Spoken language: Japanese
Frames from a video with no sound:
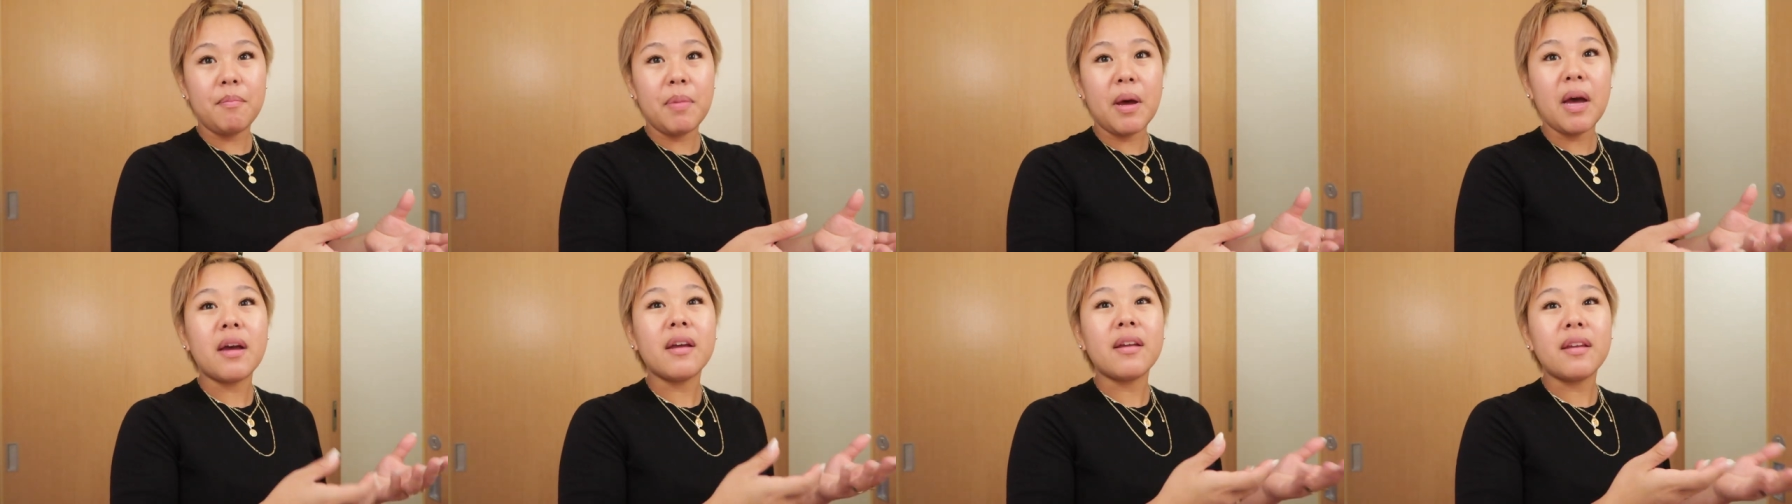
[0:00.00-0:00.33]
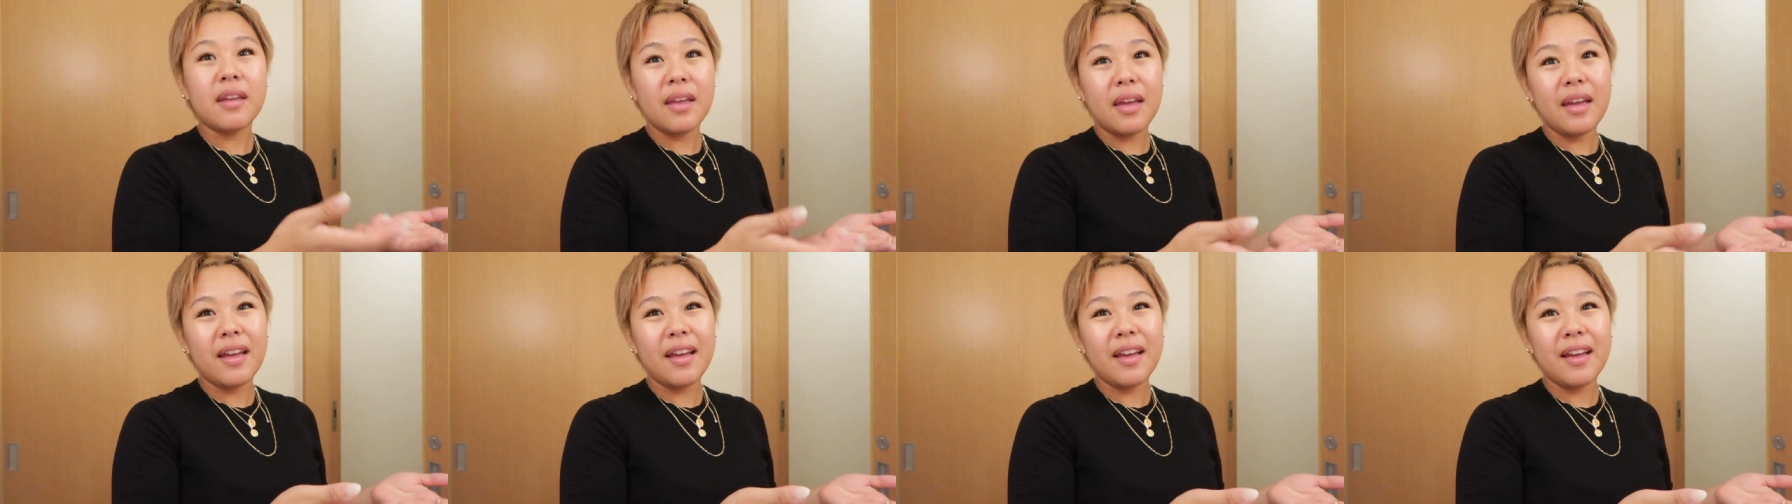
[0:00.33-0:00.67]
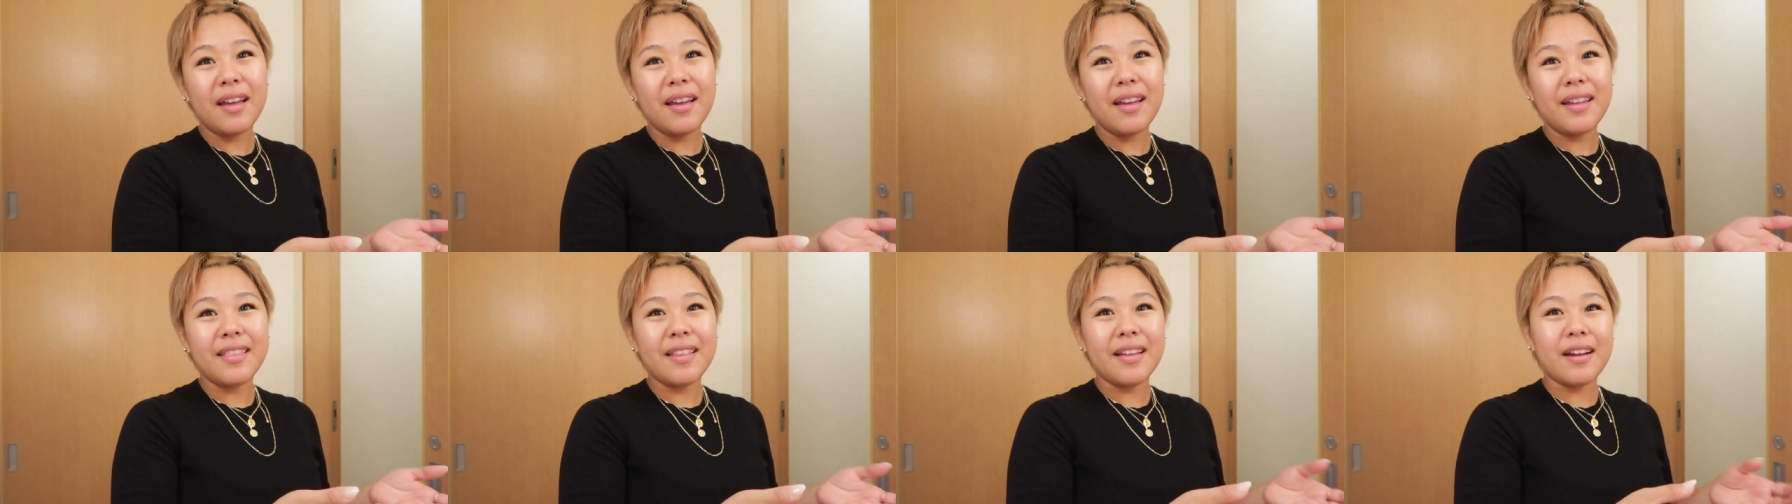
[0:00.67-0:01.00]
パン
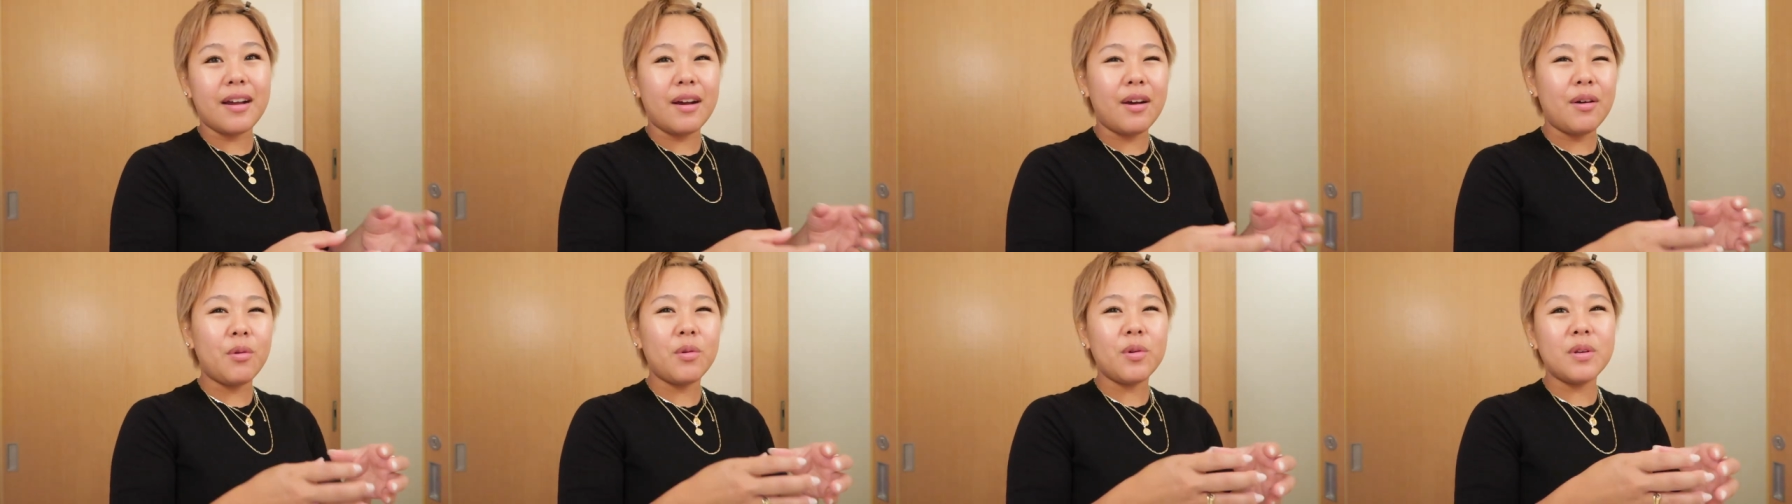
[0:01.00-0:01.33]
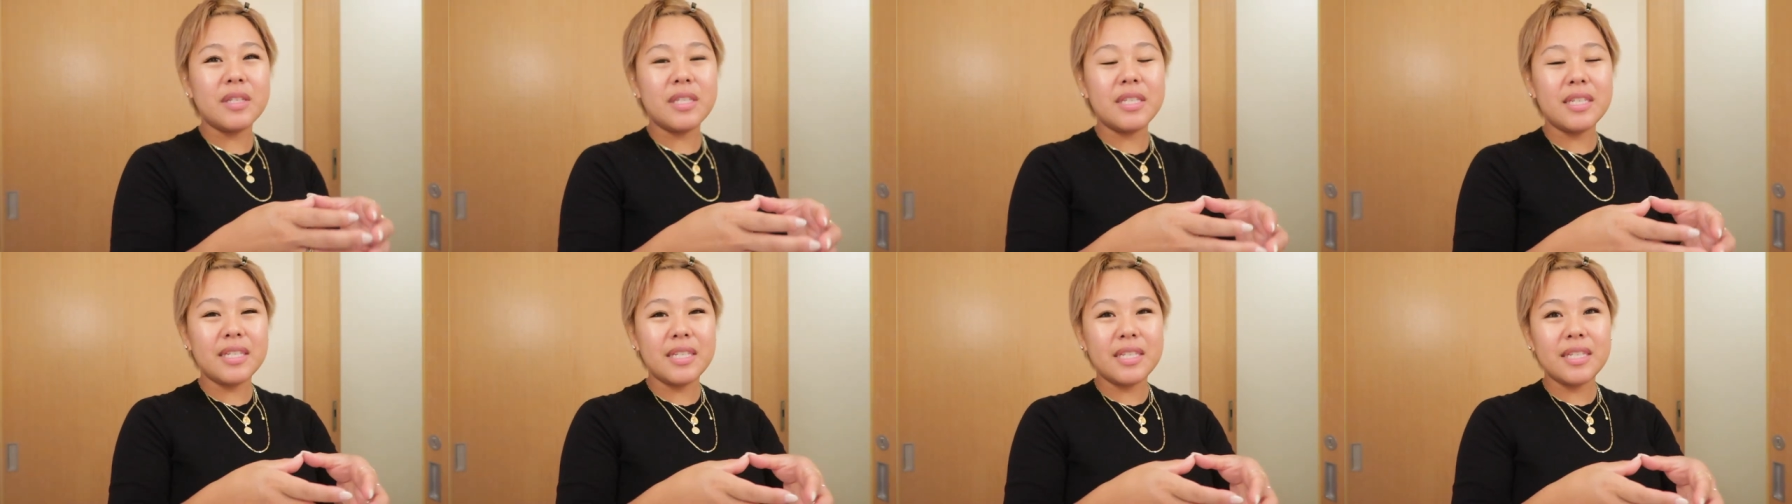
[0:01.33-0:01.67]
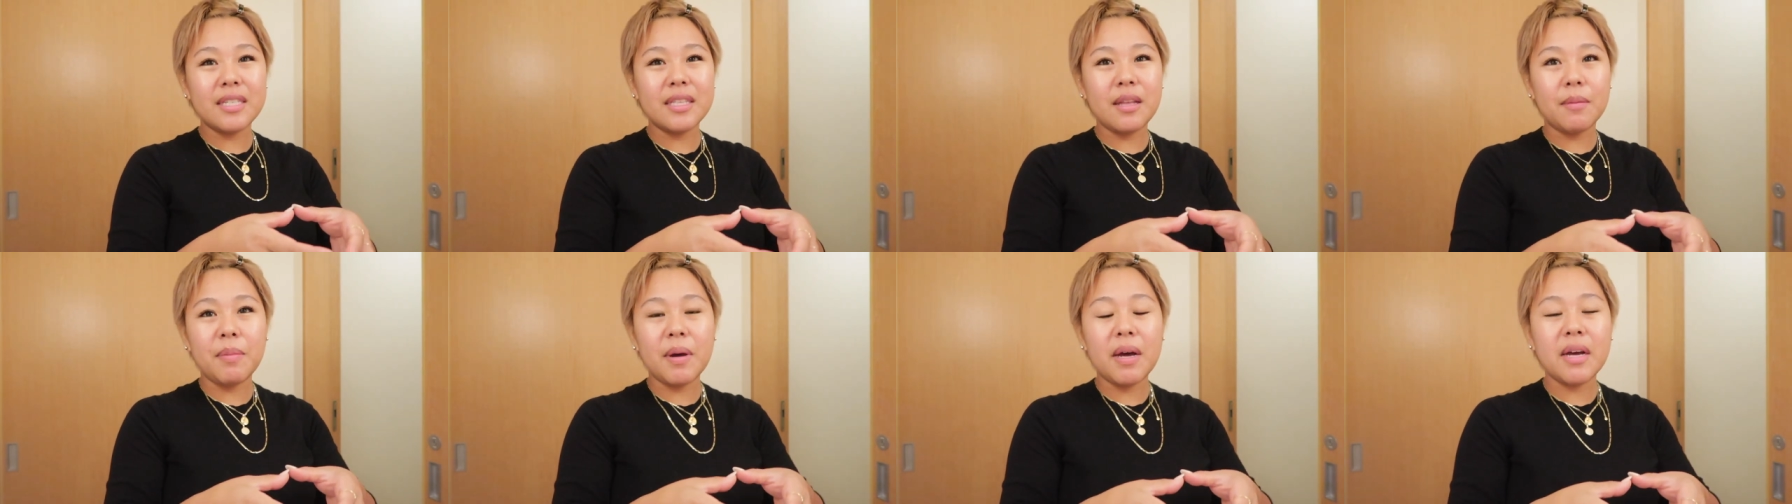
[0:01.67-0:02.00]
系なんか美味しい
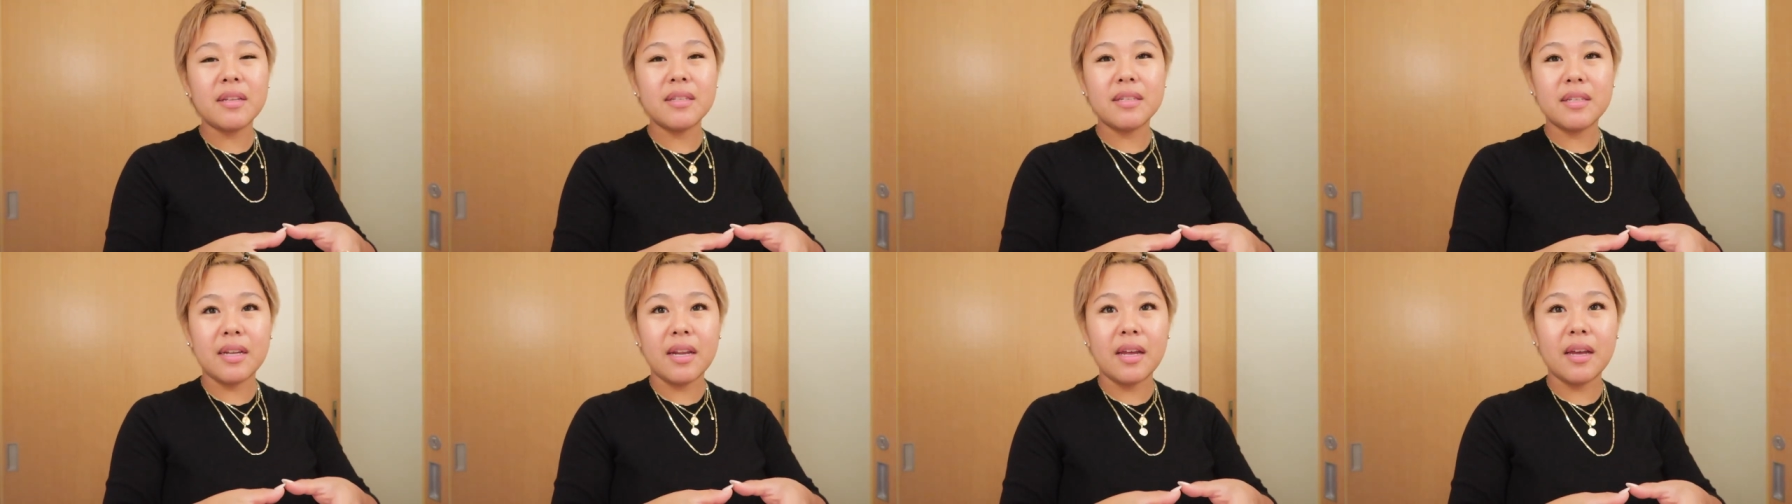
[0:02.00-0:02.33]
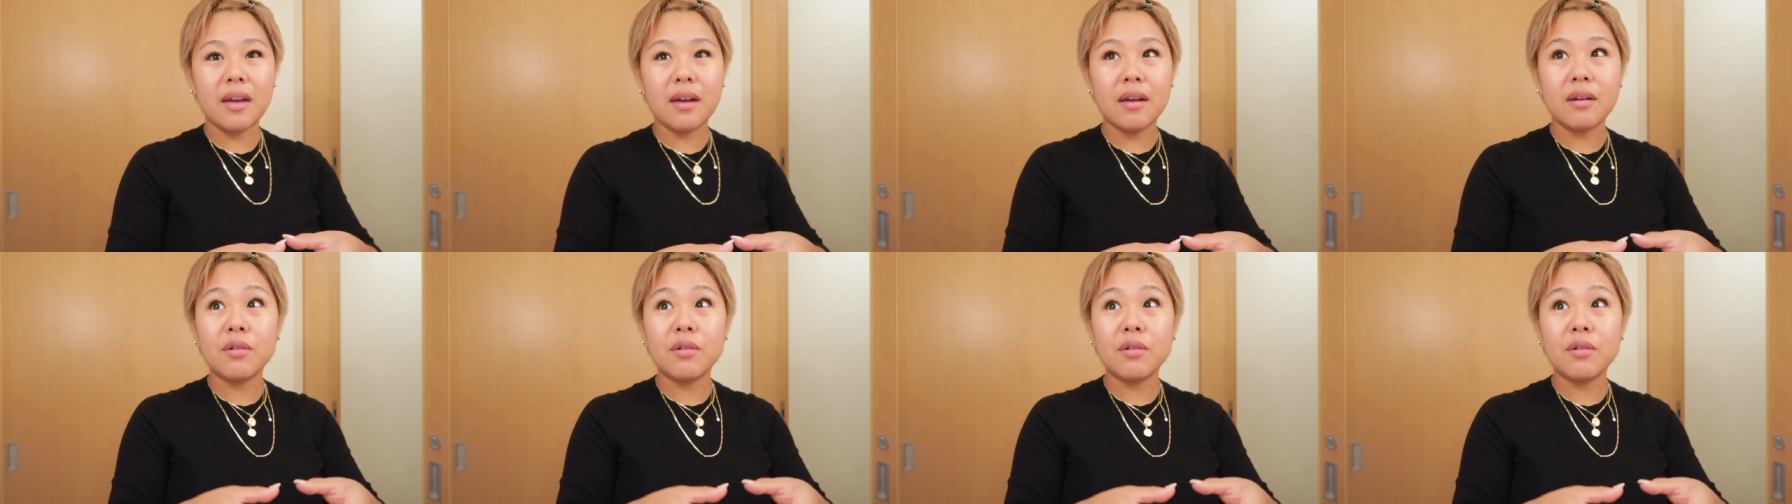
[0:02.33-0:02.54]
小さいパンじゃない